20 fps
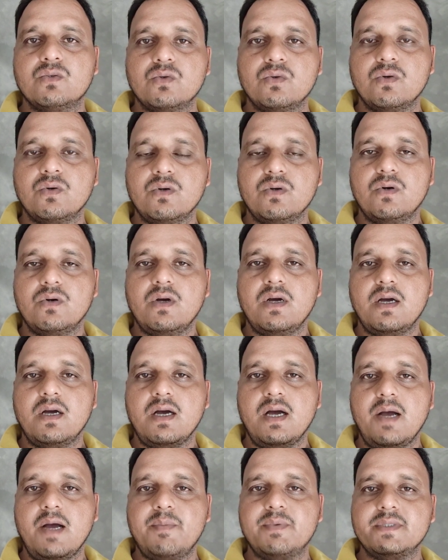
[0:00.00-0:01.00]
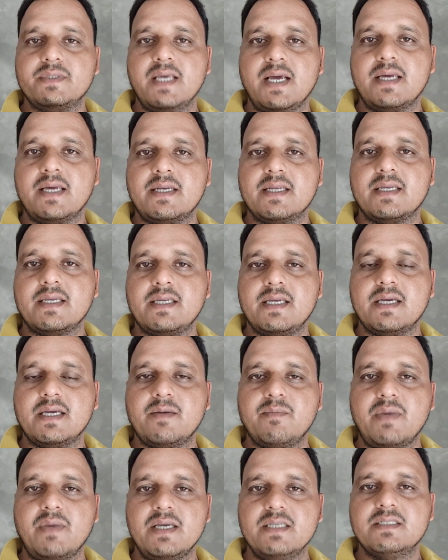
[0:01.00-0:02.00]
तो आप ध्यान रखें
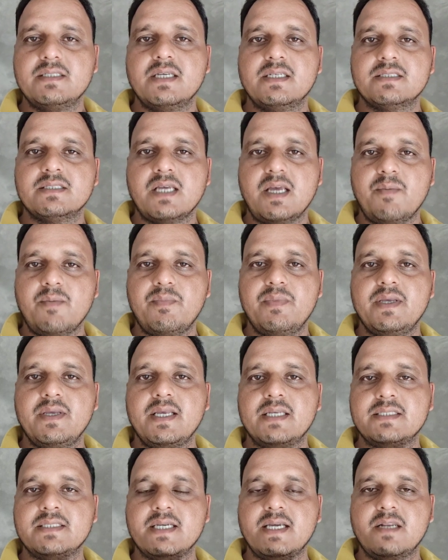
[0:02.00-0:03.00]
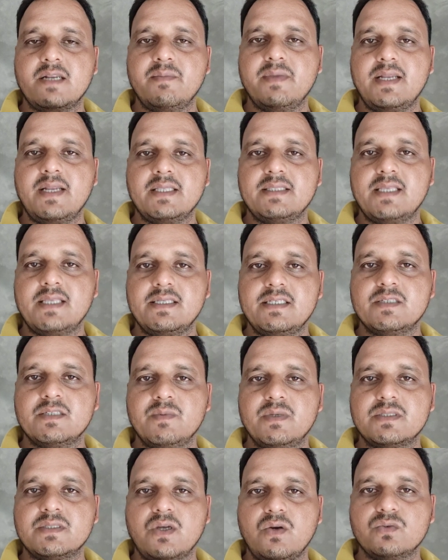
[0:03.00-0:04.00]
अगर बाई चांस आप भी ऐसे घर में रहते हैं
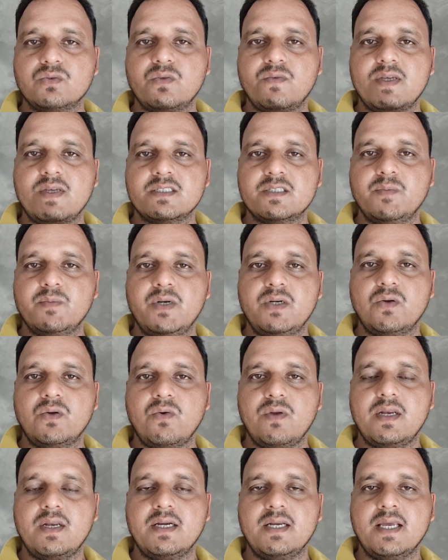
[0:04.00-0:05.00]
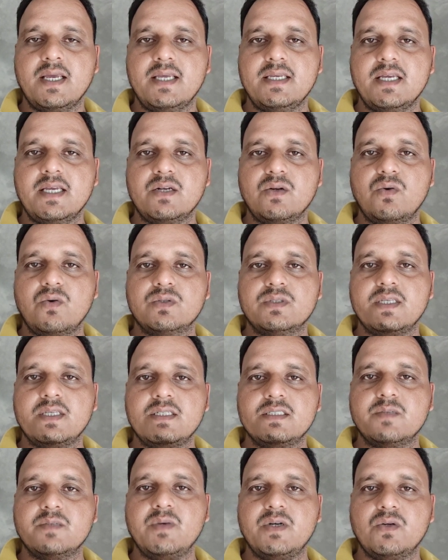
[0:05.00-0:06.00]
जिसमें साउथ वेस्ट में टॉयलेट है या नॉर्थ
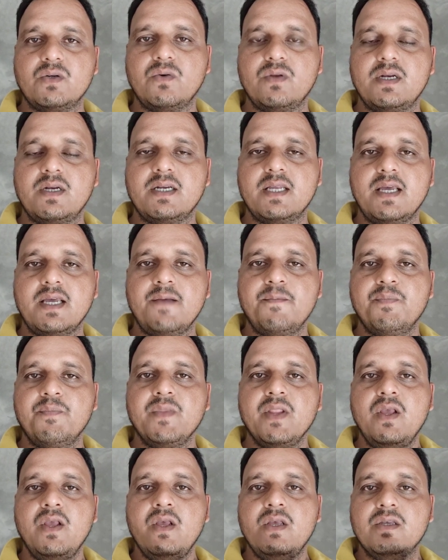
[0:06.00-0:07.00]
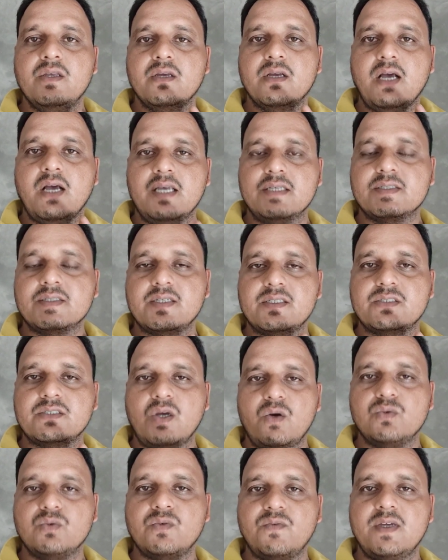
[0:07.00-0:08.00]
ईस्ट में टॉयलेट है खासकर
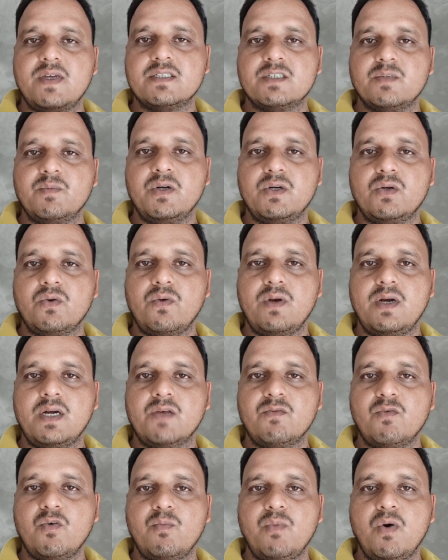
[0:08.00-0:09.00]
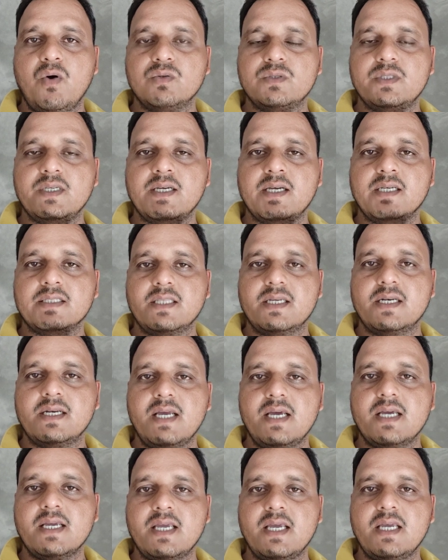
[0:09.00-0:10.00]
साउथ वेस्ट में टॉयलेट है वो बहुत ही
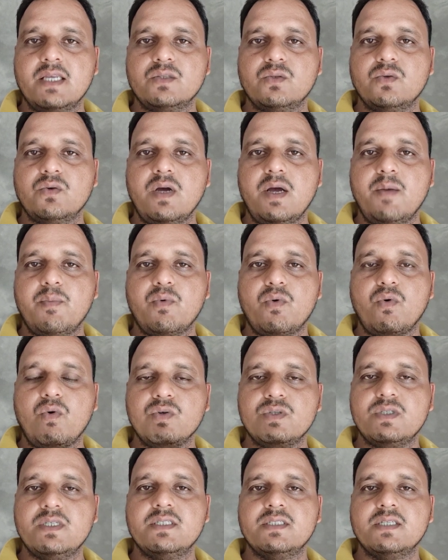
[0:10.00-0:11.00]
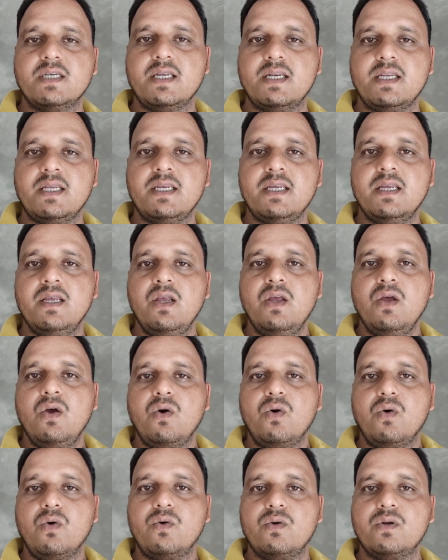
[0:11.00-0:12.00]
ख़तरनाक है तो आप कोशिश
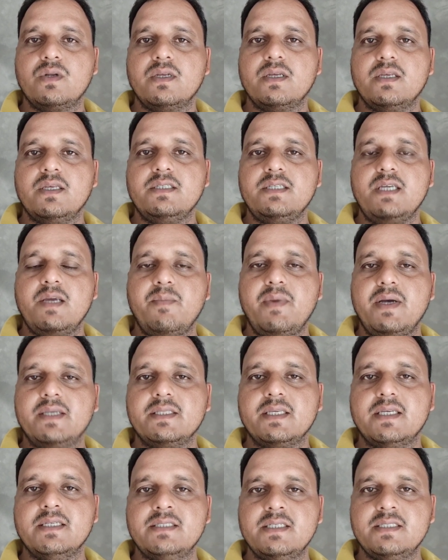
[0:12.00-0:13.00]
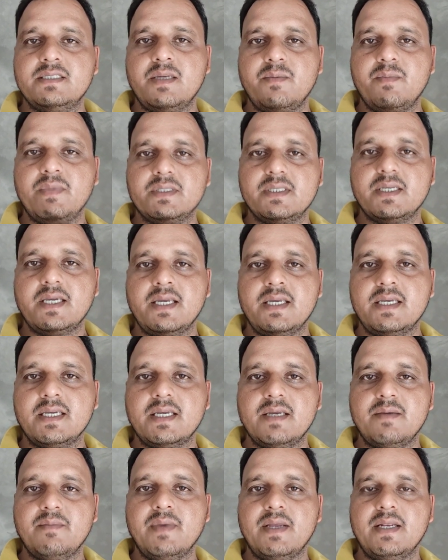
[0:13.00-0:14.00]
करें और ये बात किसी से मत कहें
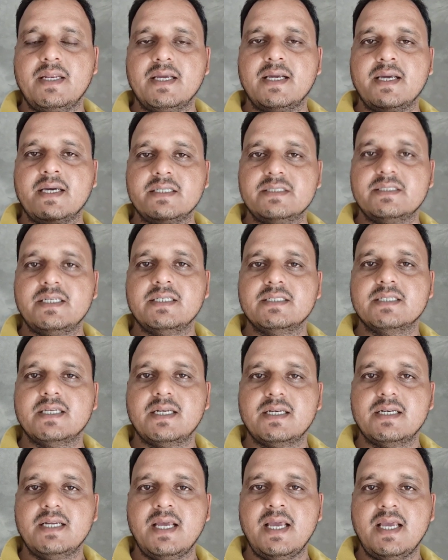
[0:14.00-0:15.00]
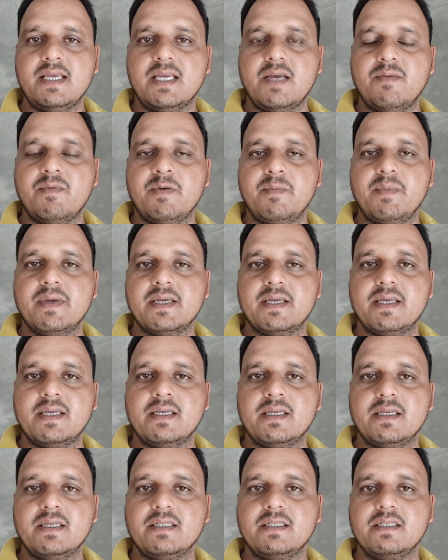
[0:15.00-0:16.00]
कि मैंने घर चेंज करना है या मैं मैं
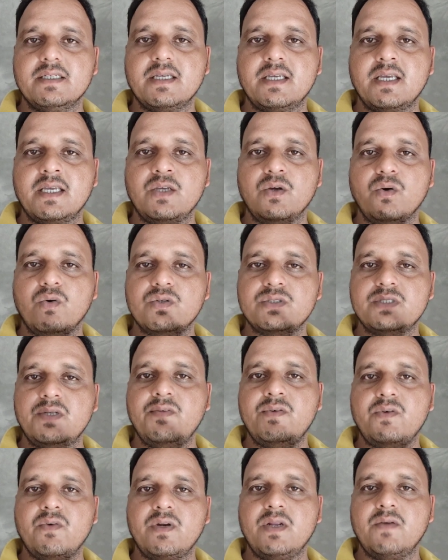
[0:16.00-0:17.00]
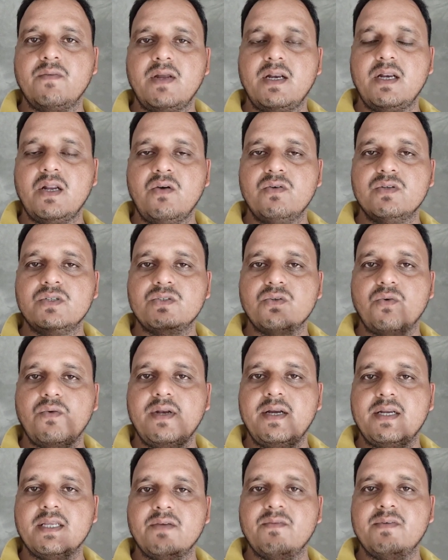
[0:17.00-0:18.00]
कहीं और शिफ्ट होने वाला हूँ इस
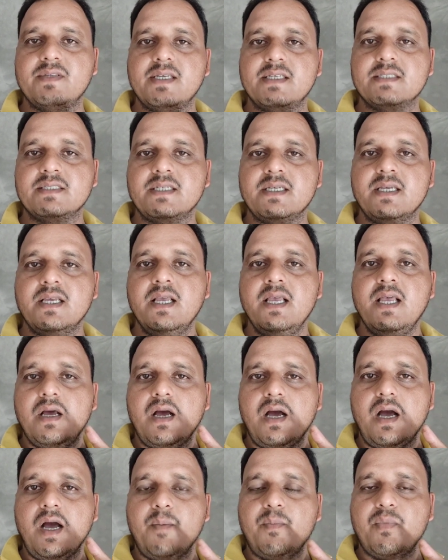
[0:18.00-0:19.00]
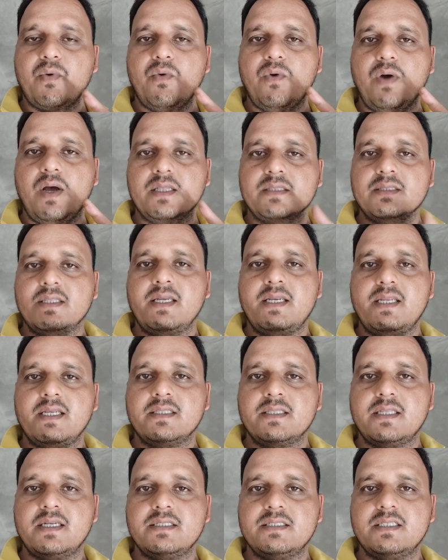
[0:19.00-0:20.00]
टॉयलेट की वजह से आपको अंदर ही
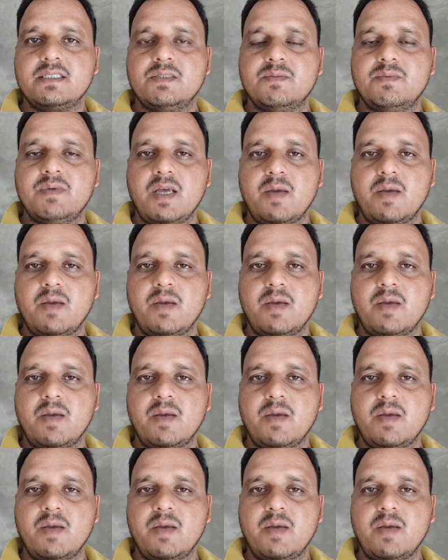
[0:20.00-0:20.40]
अंदर जिस